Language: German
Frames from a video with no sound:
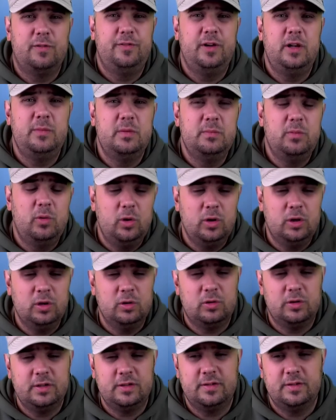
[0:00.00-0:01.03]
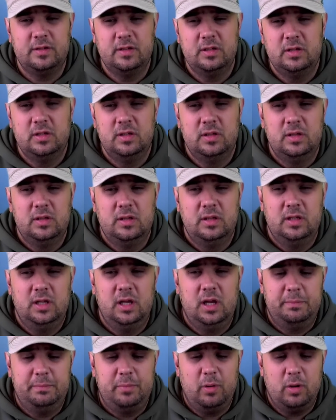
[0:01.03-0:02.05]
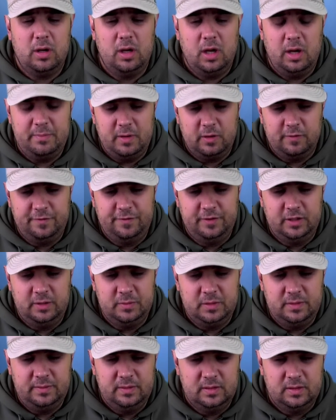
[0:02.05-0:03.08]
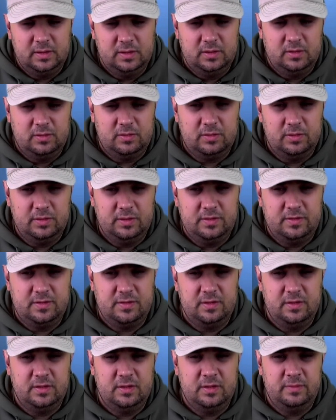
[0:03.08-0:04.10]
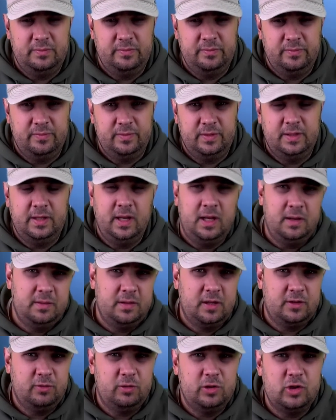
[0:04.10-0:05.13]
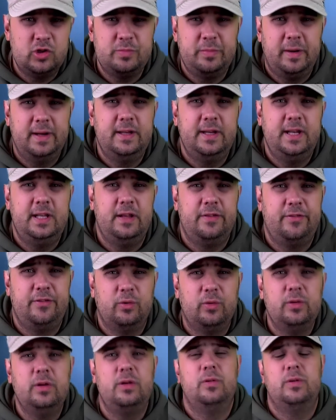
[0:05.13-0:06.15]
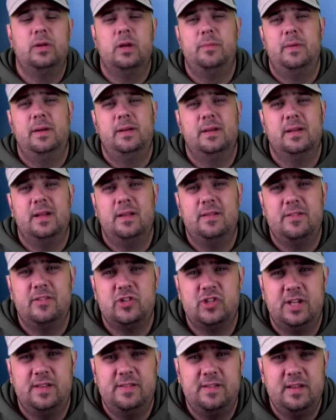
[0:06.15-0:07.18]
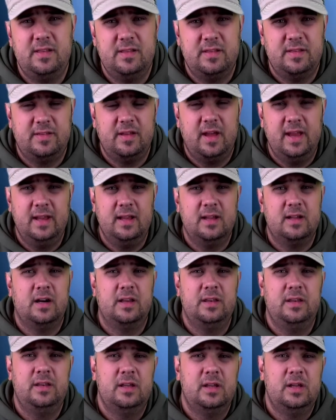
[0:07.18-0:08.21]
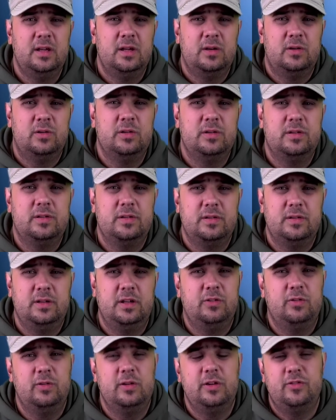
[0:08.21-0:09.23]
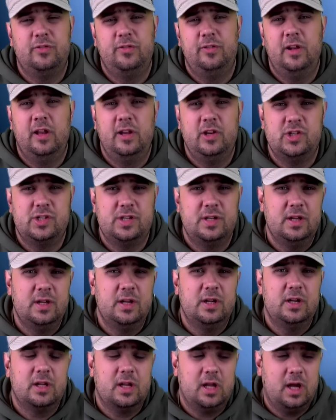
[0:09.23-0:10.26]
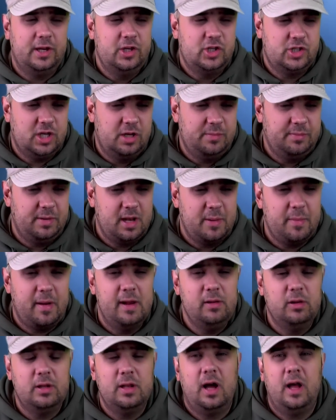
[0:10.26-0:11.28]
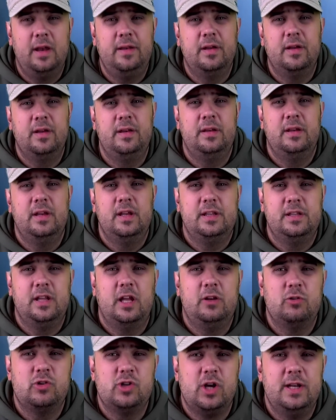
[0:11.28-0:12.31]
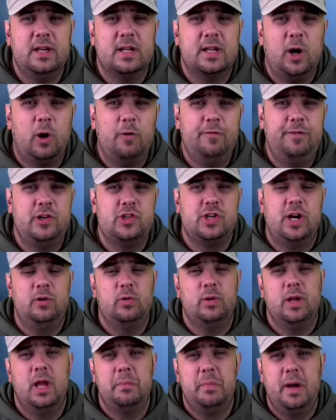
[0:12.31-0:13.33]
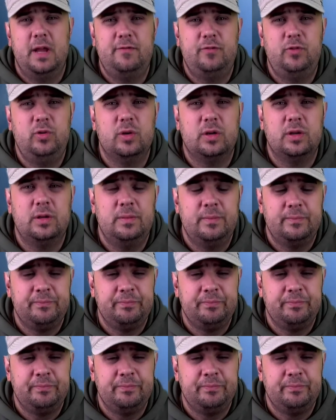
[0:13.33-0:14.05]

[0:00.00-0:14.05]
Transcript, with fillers: Filme mögen und ja, Bock haben auf Filme und ähm, denen natürlich meine Editionen oder meine ganzen Schätzchen zeigen kann und natürlich vielleicht kann ich dann bei dem einen oder anderen dadurch eine Kaufentscheidung herbeiführen